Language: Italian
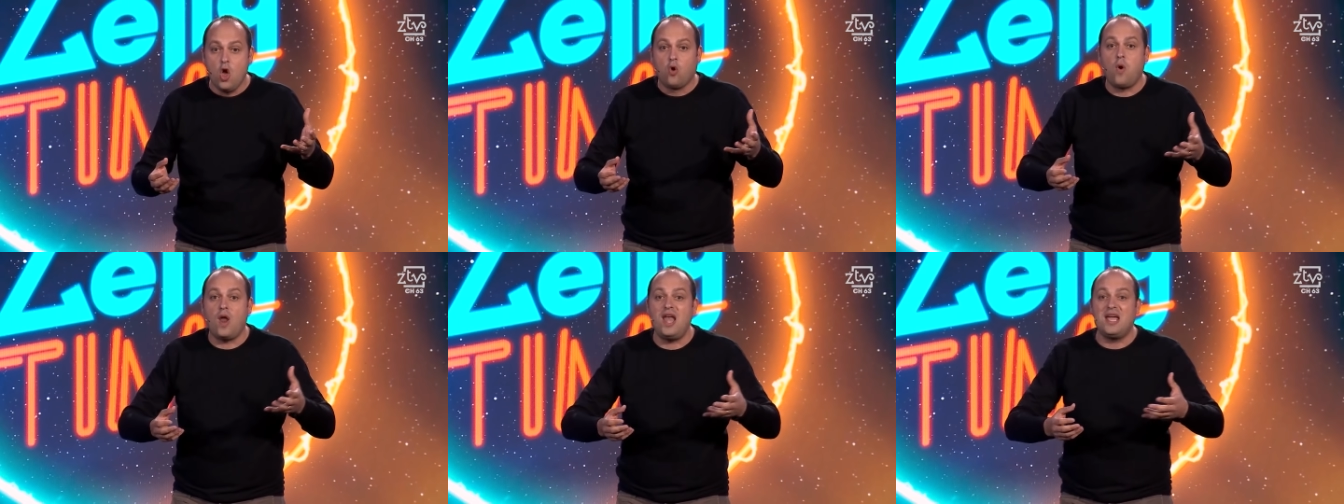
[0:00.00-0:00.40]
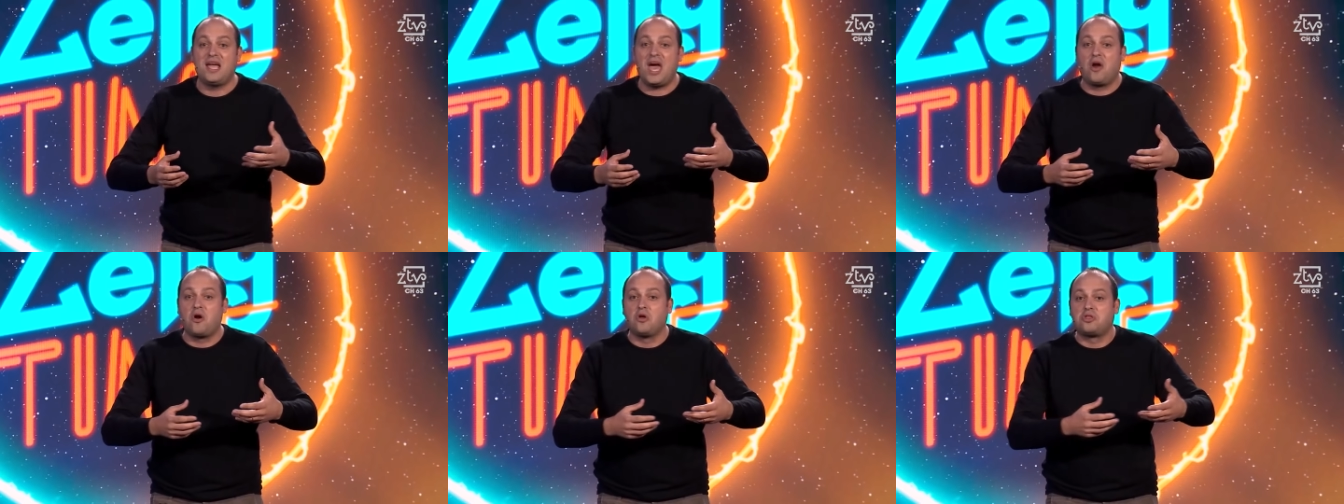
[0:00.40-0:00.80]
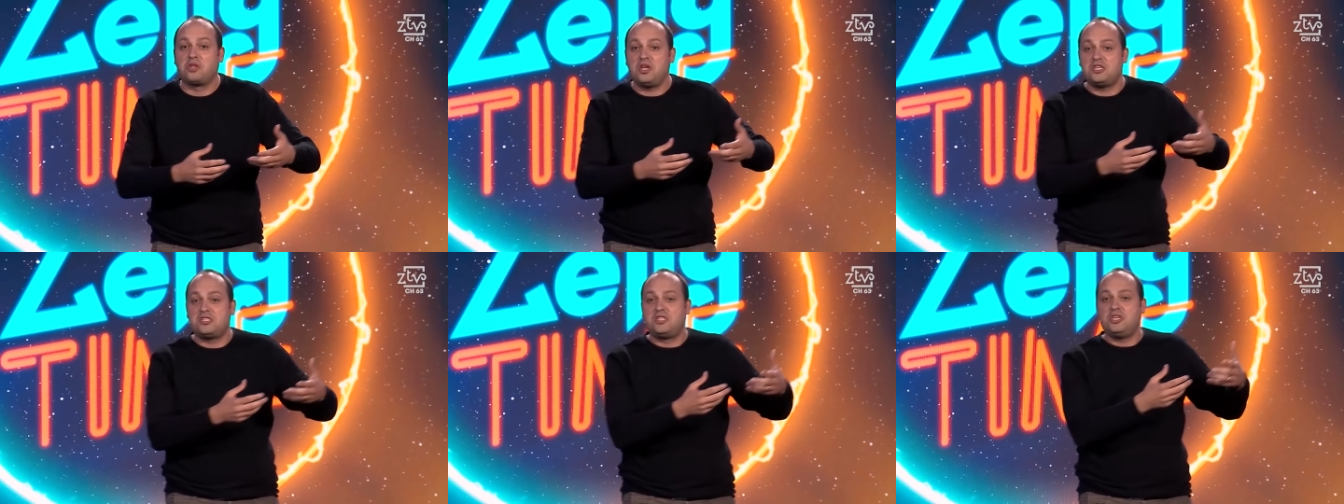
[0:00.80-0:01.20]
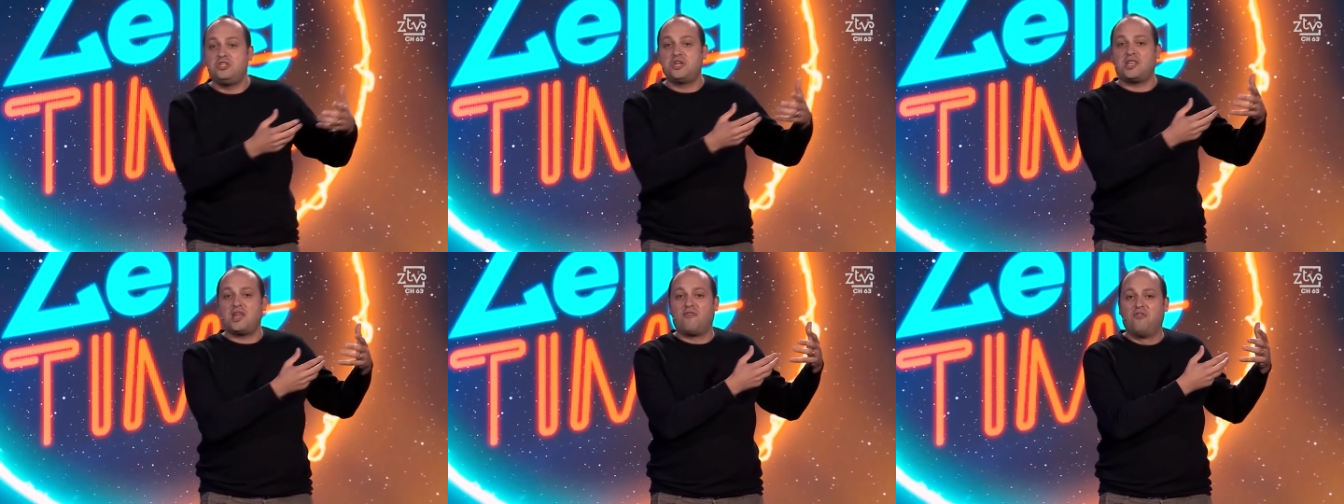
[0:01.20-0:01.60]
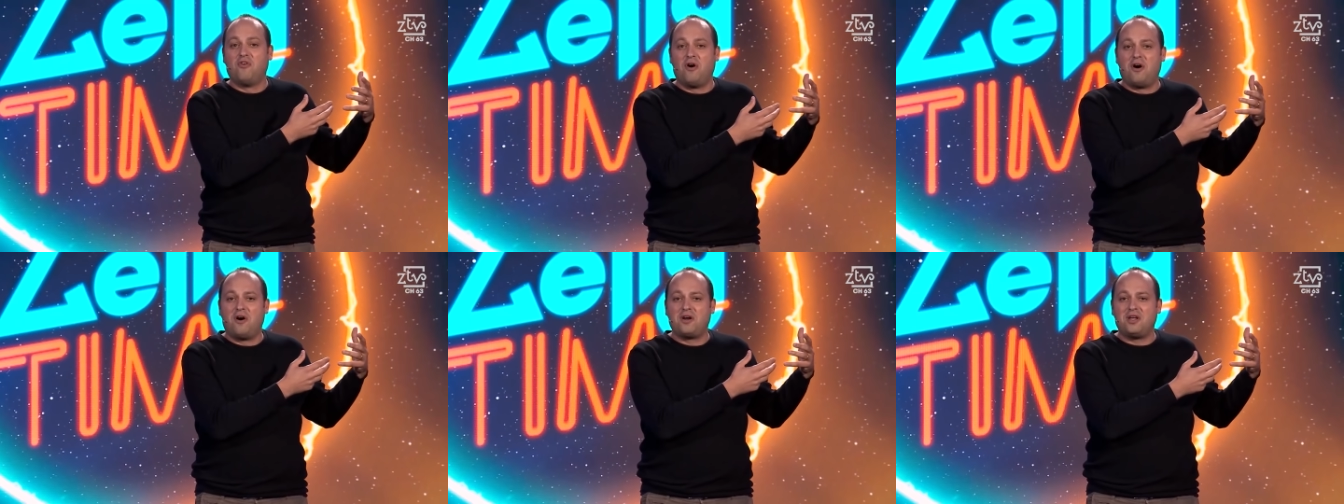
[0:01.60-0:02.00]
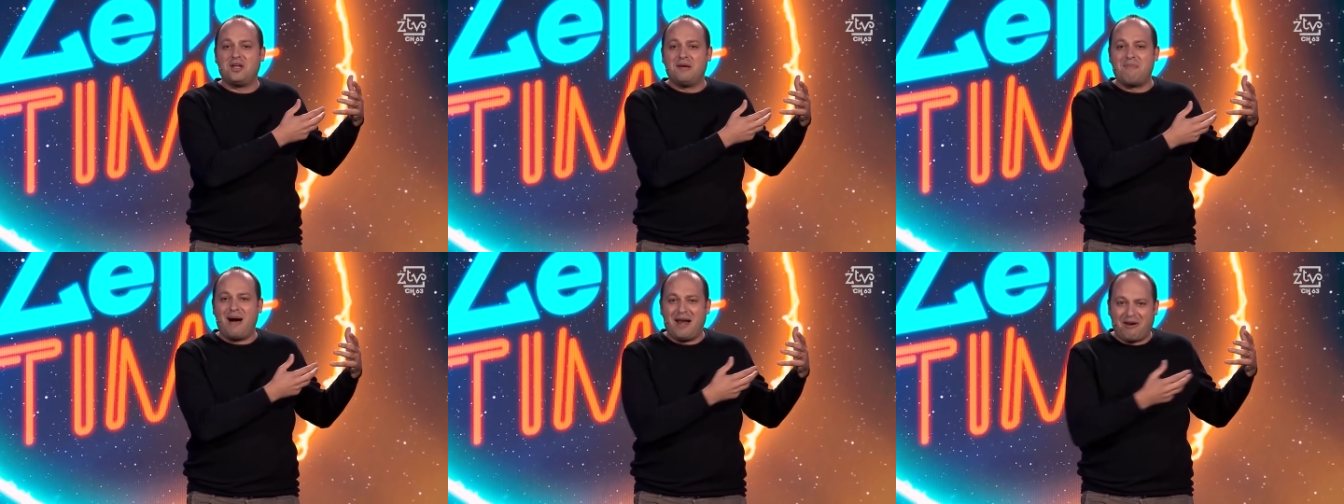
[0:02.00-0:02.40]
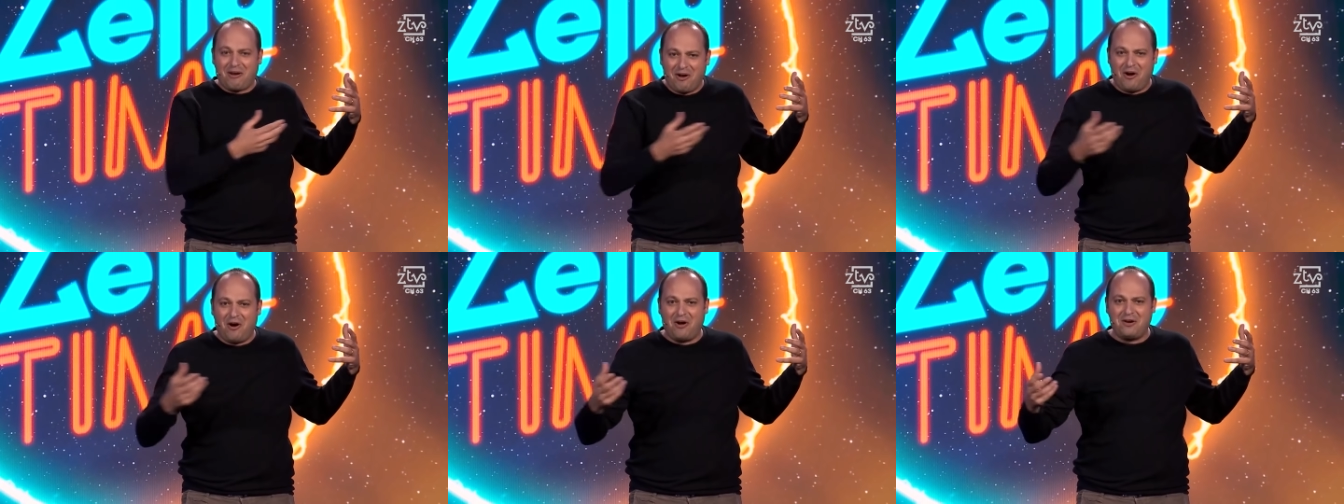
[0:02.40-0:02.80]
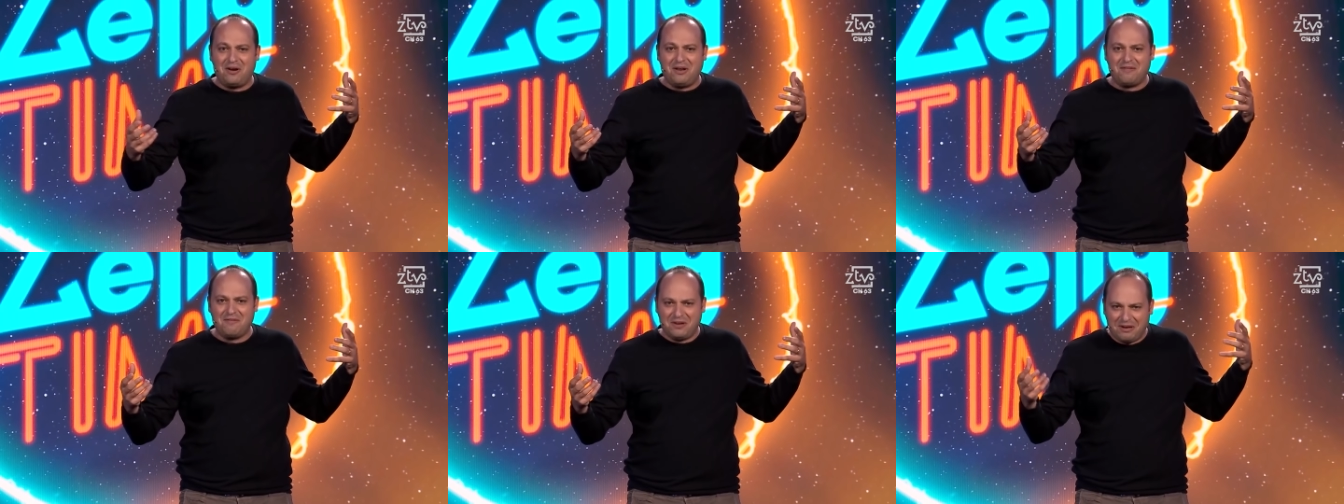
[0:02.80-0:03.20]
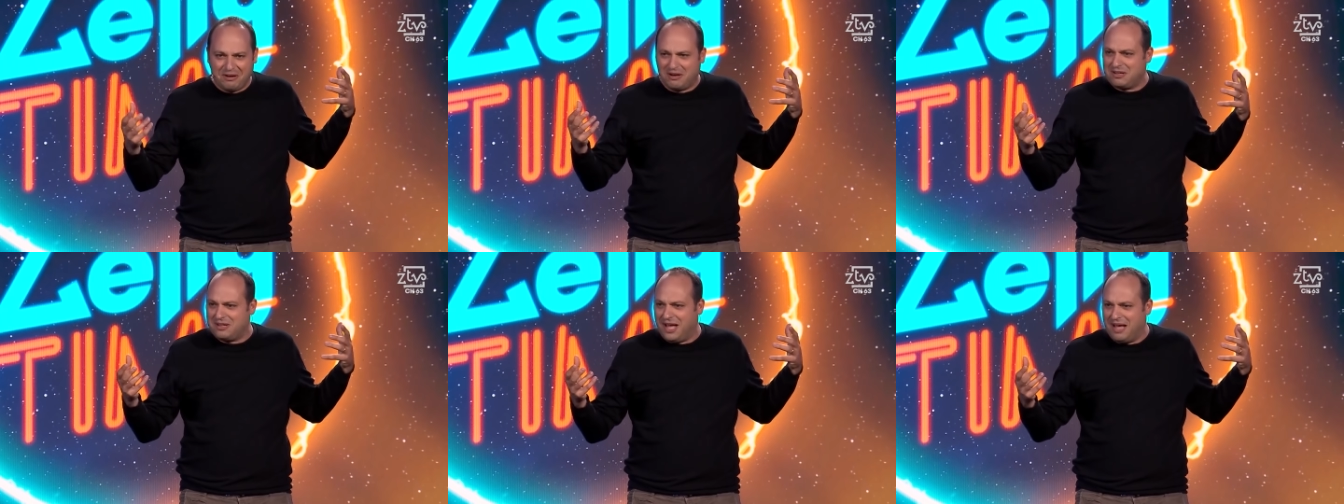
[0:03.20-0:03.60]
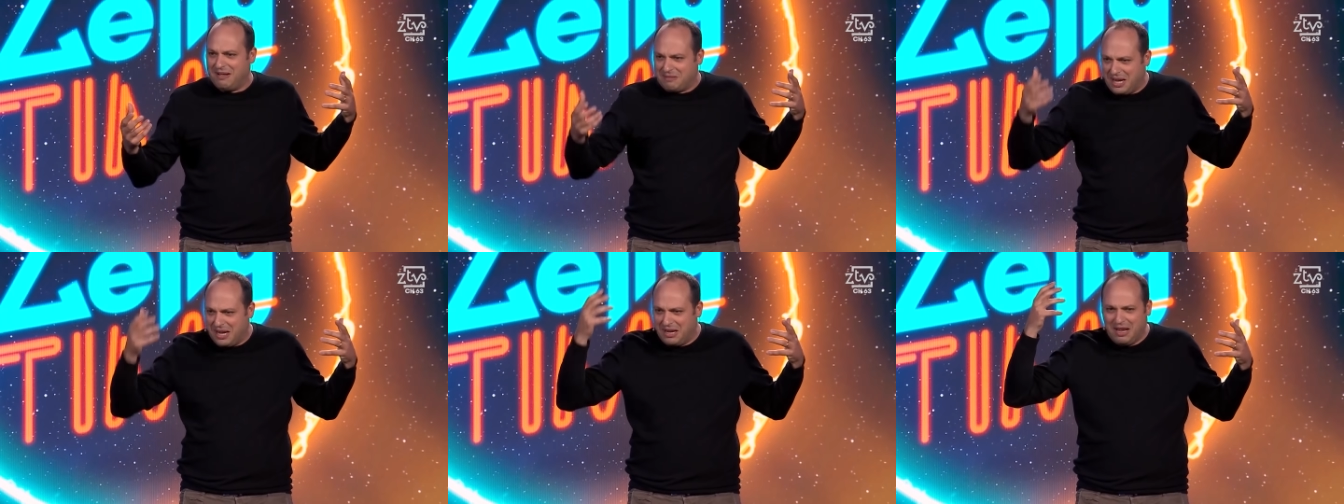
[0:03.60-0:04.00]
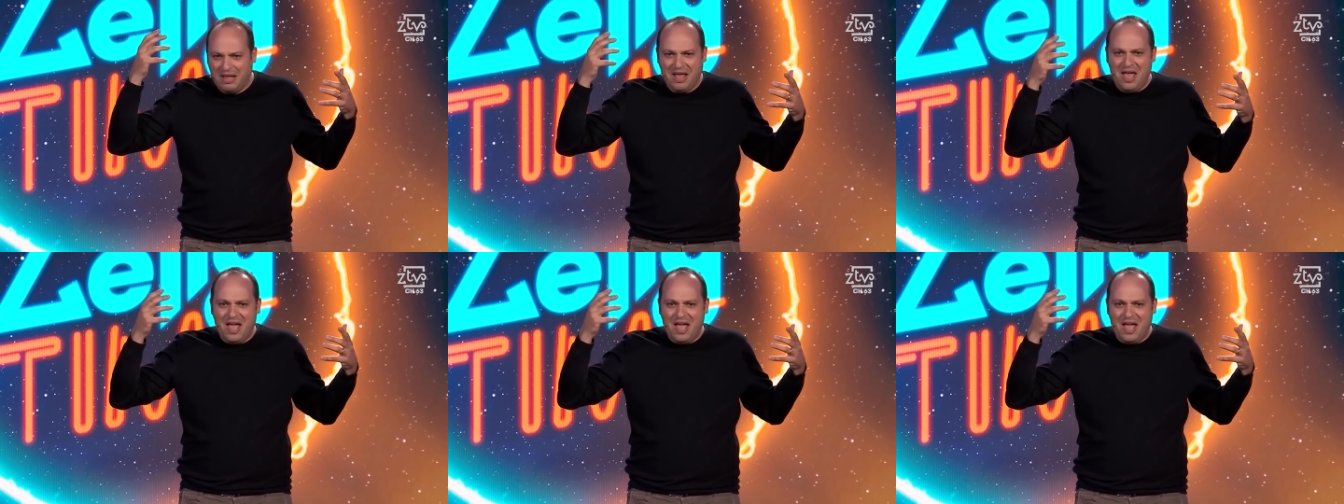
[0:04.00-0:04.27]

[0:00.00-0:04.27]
Quelli che erano tristi già da fuori, marroni, vi ricordate?